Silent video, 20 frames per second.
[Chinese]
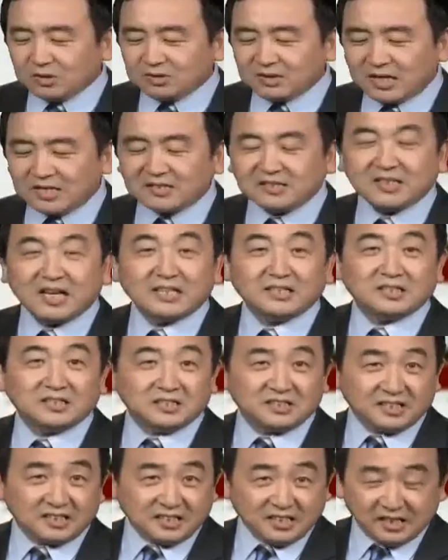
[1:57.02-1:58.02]
但是在
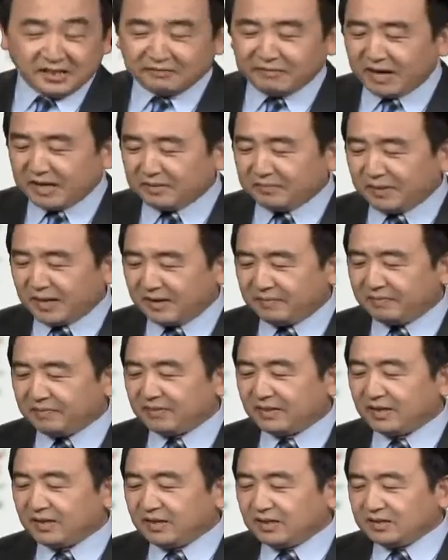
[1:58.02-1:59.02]
世界的另外一边，
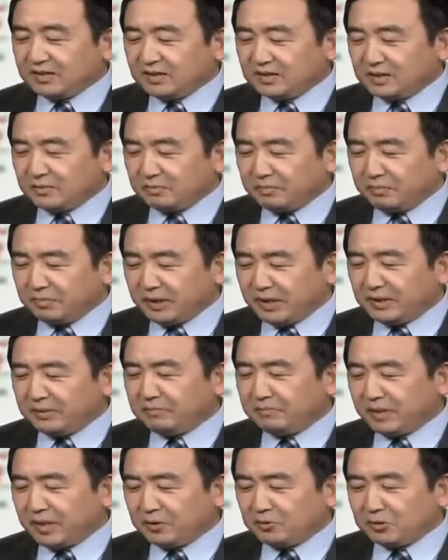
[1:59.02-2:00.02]
可能
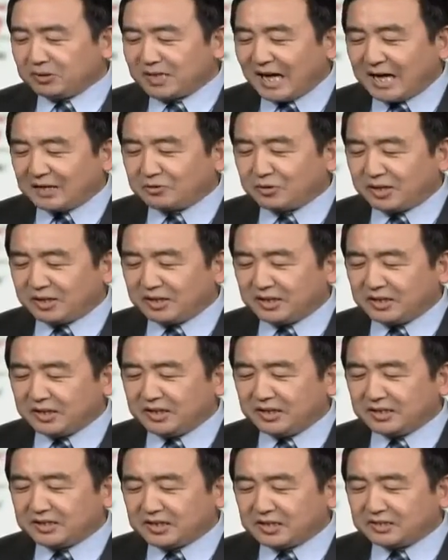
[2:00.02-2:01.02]
比美国大选意
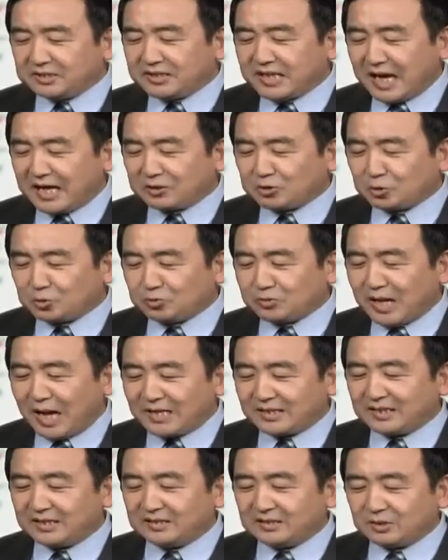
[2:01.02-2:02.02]
义更加重
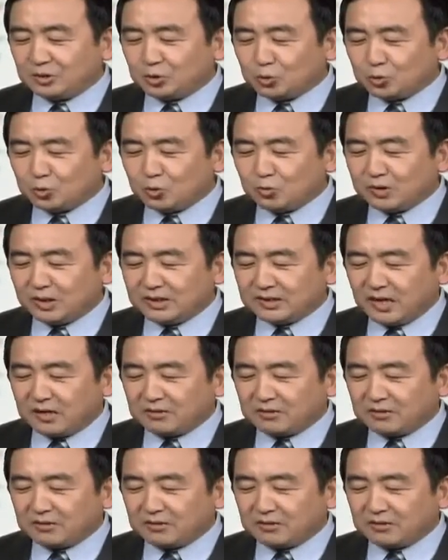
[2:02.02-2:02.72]
大的中共领